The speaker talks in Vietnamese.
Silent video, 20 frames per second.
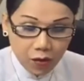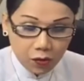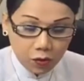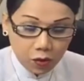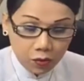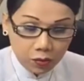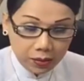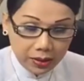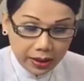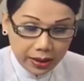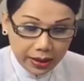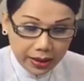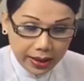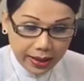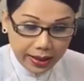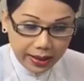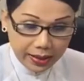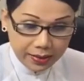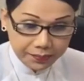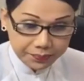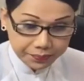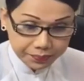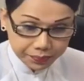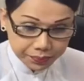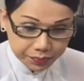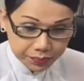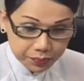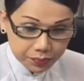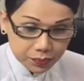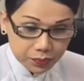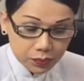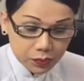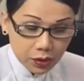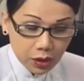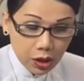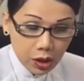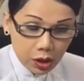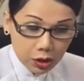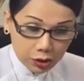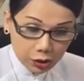vô cùng chị ạ. À.
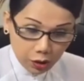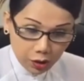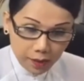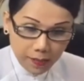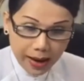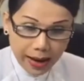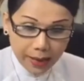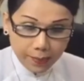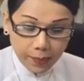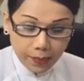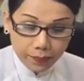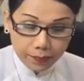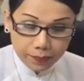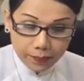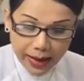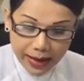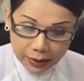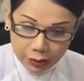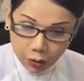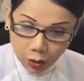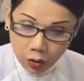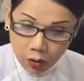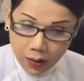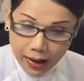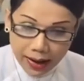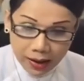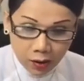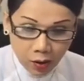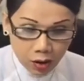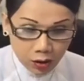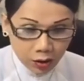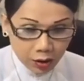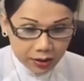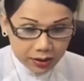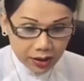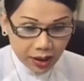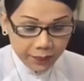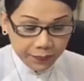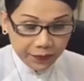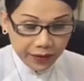Rồi bà bà chủ quán còn nói
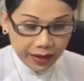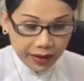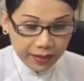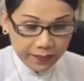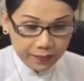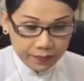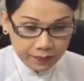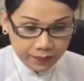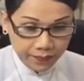tiếp với em.